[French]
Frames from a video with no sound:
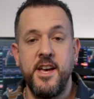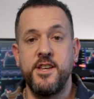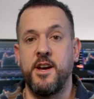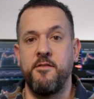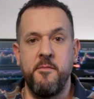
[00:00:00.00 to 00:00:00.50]

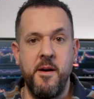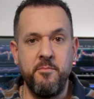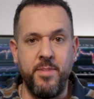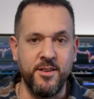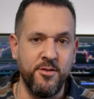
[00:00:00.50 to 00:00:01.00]
j'avais
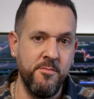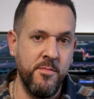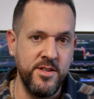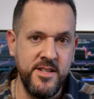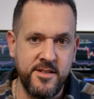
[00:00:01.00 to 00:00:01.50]
même pas de
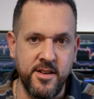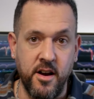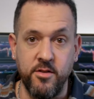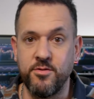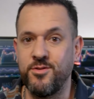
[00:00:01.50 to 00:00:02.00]

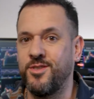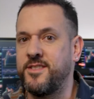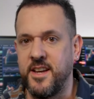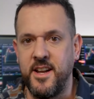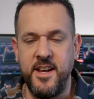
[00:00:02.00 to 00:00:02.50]
moniteur, donc de
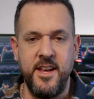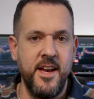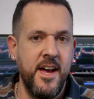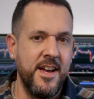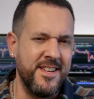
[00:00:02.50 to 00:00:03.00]
télé,